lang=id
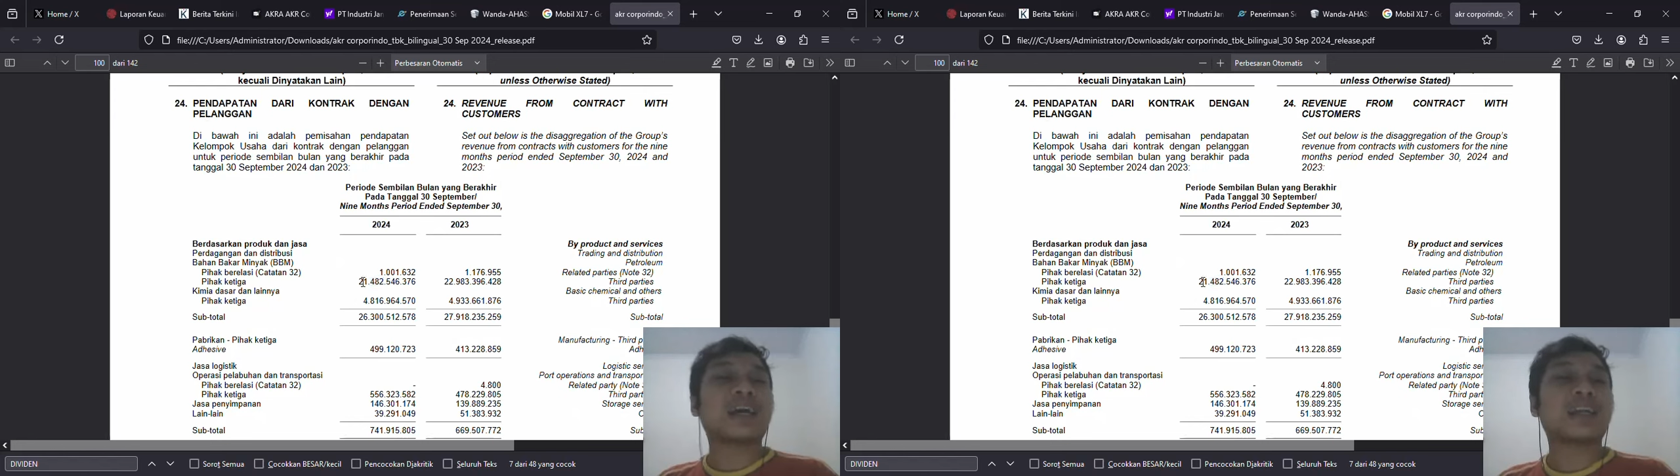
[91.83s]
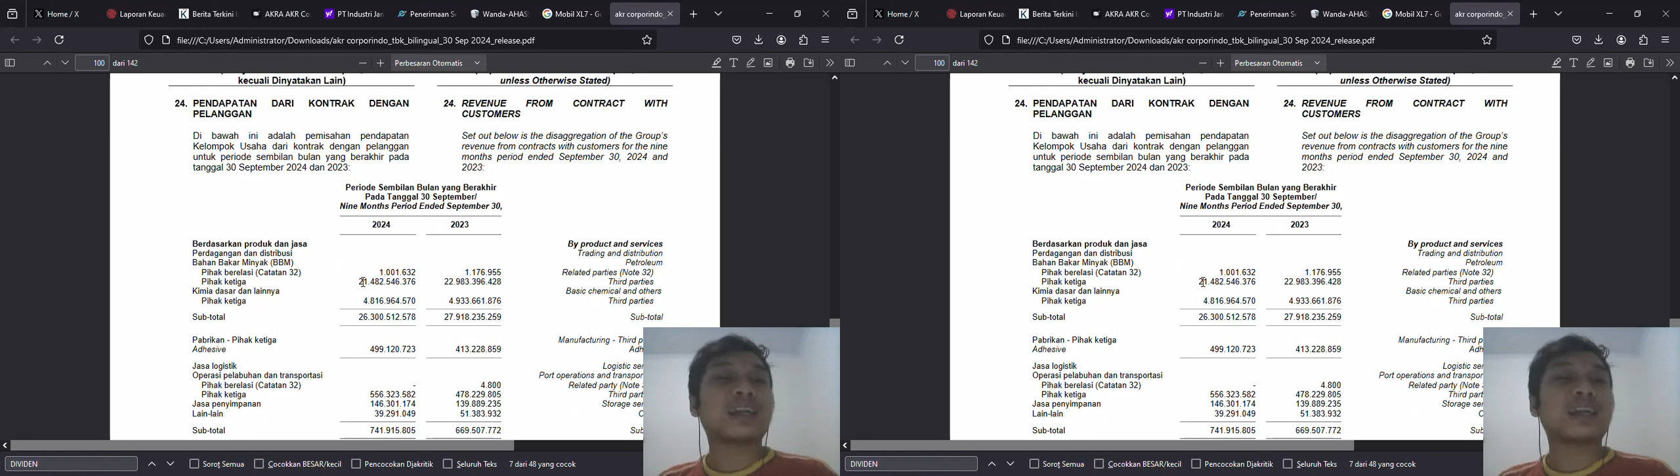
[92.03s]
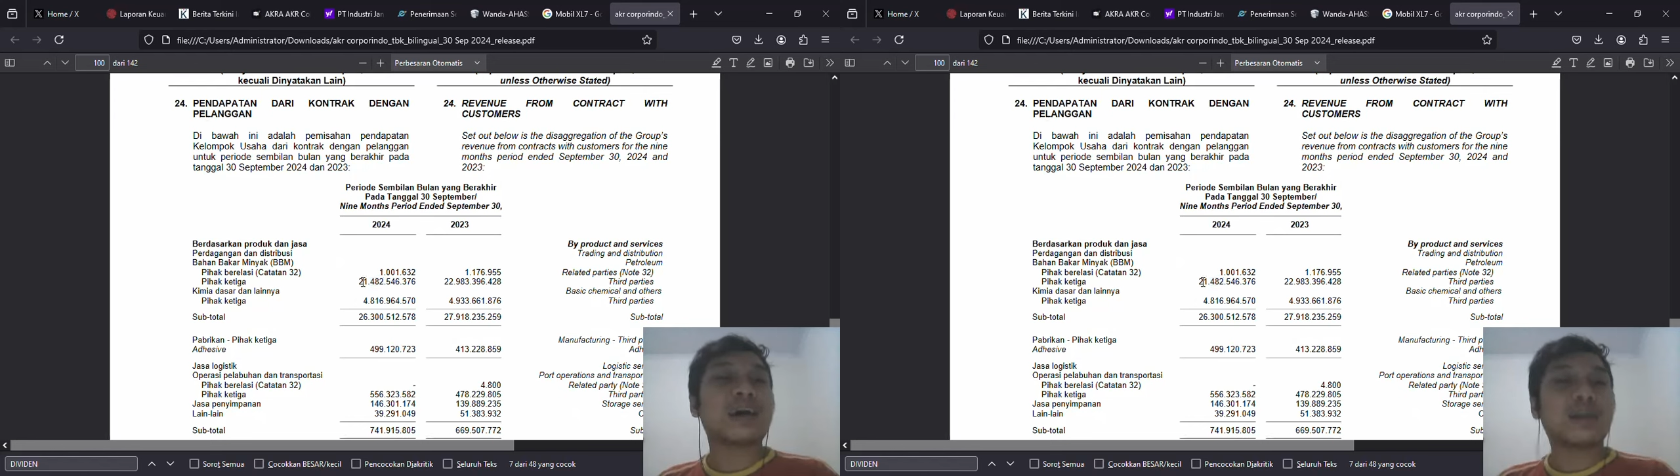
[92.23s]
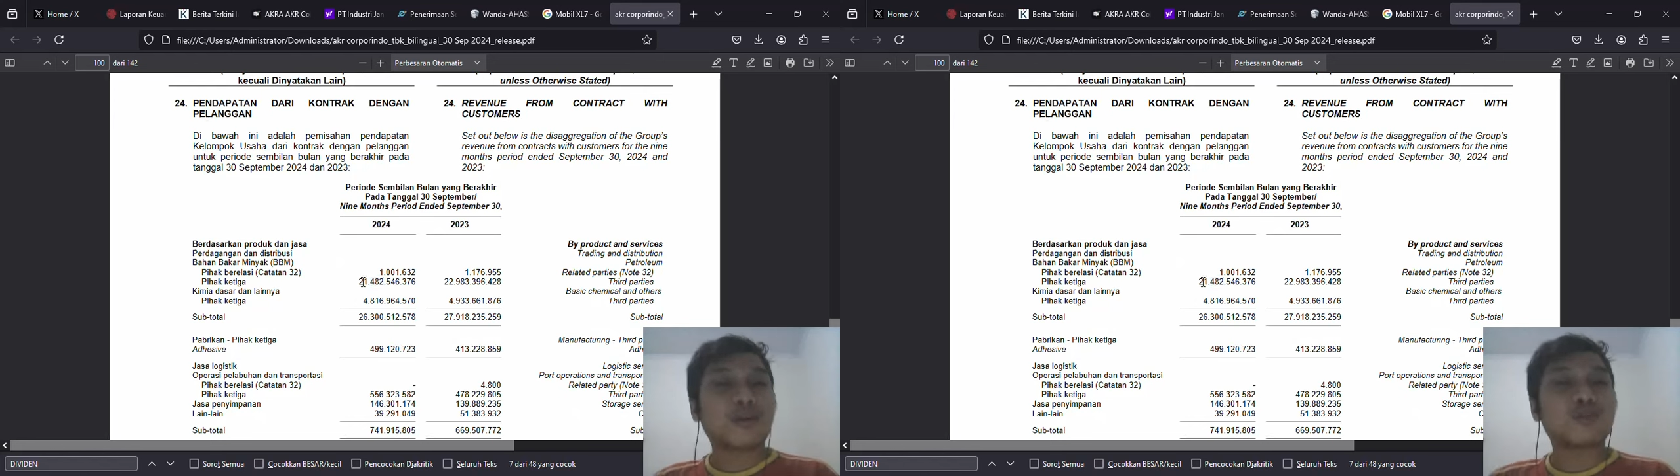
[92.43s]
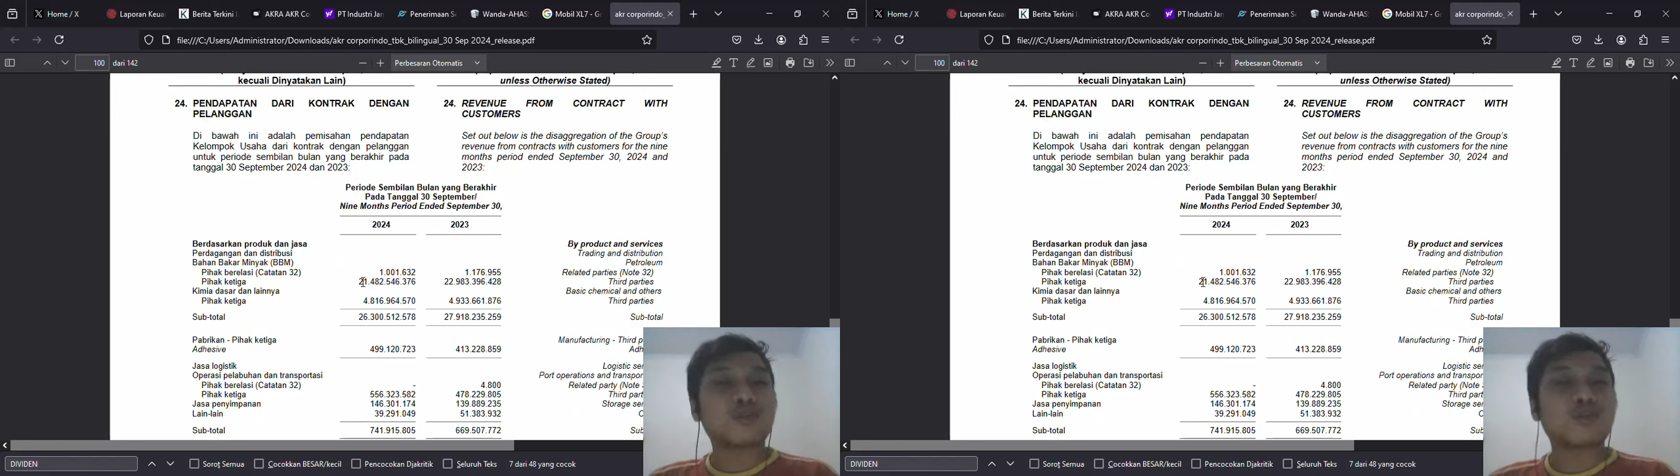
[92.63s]

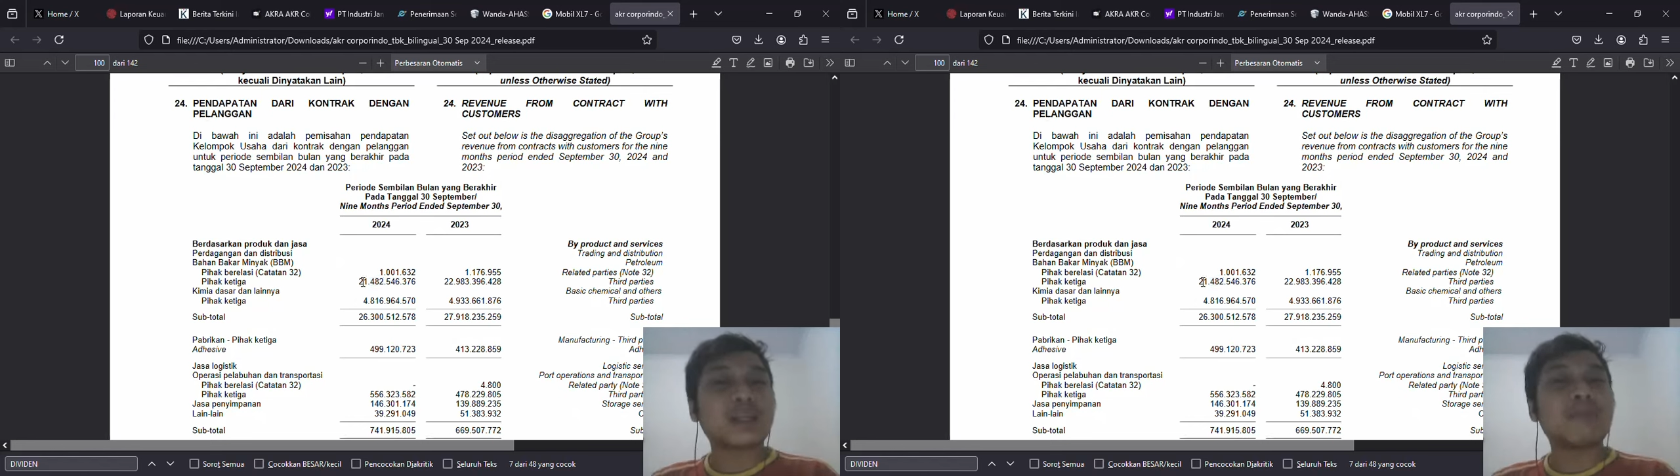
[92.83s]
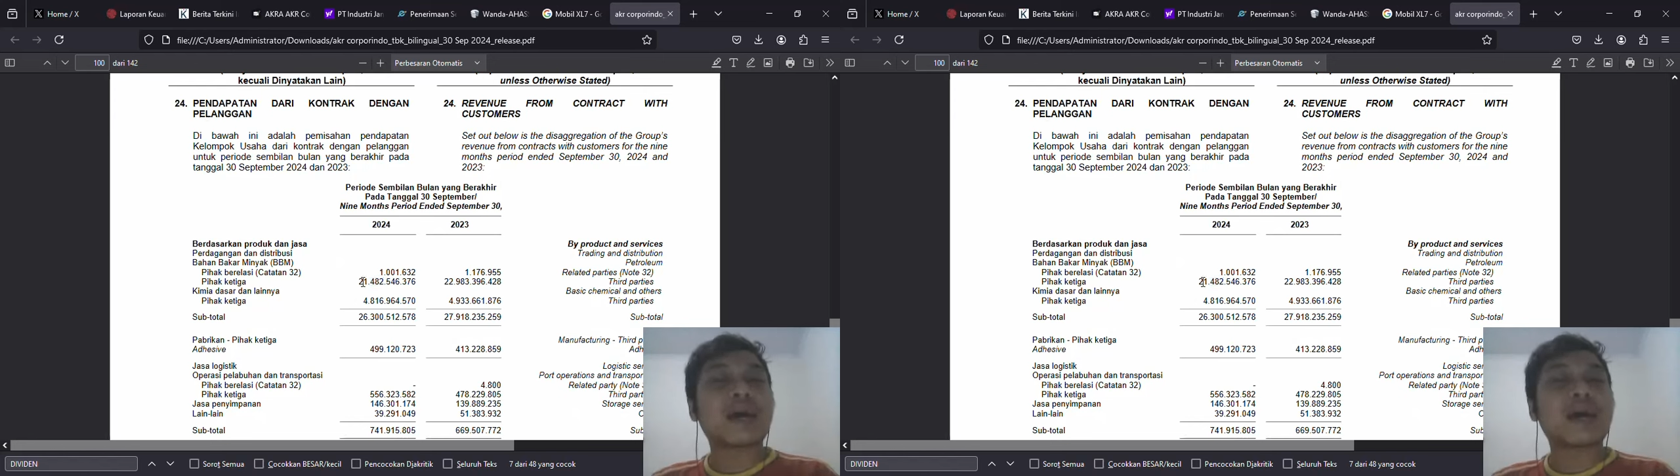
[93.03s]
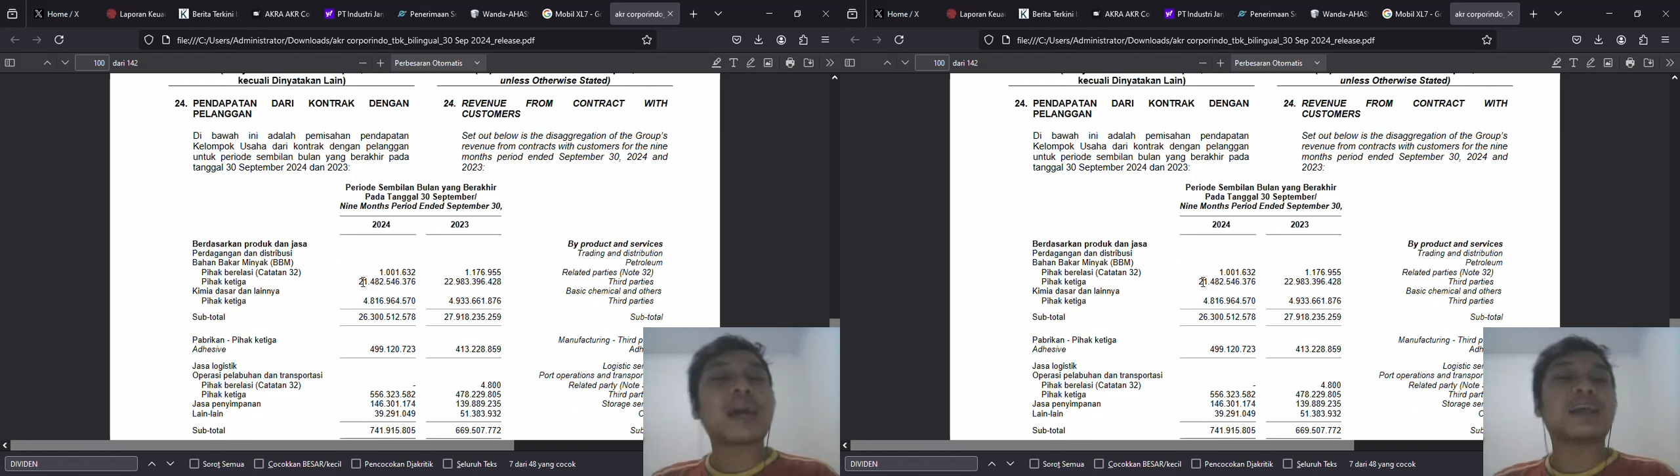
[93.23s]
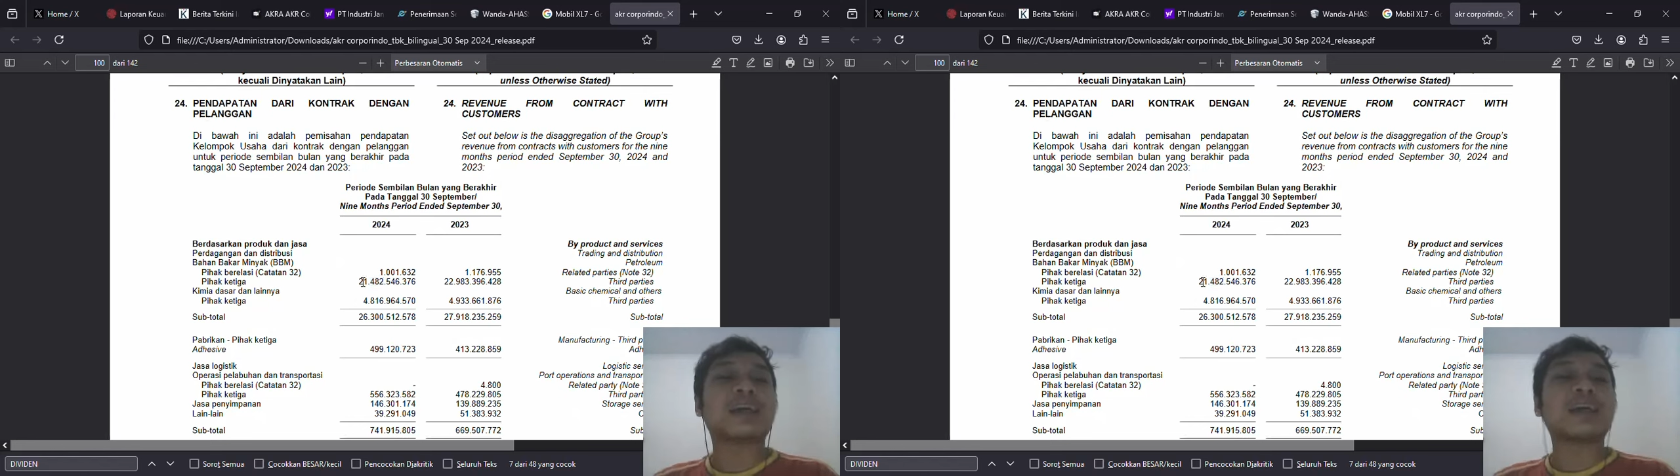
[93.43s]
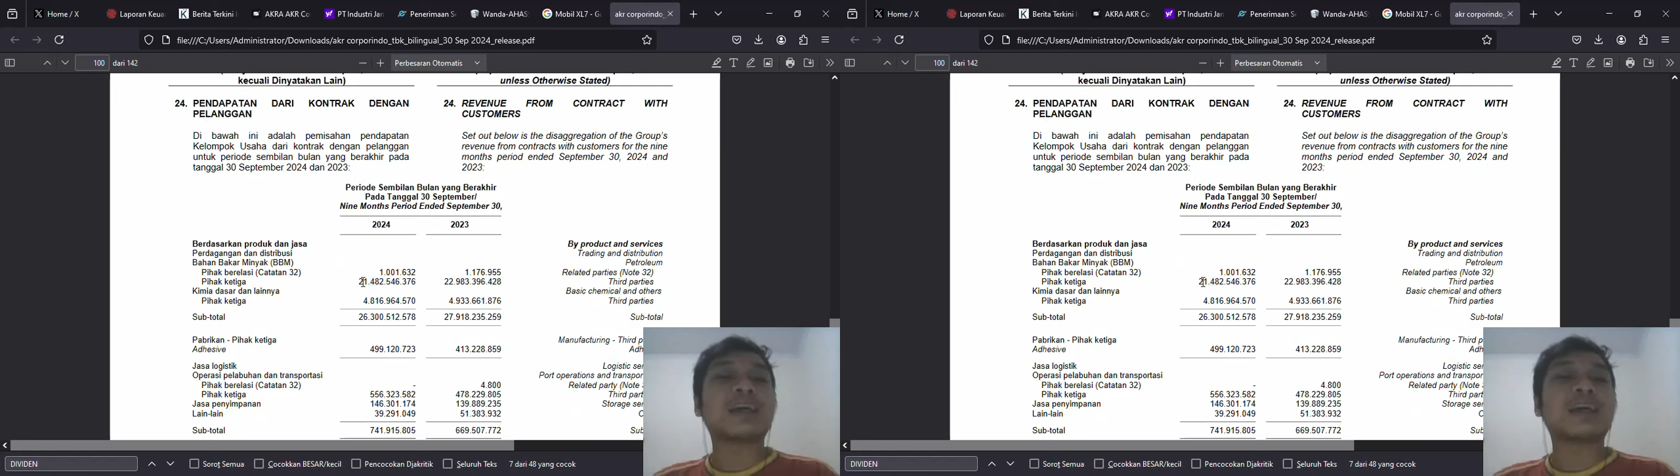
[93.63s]
akhirnya konsumennya beralih?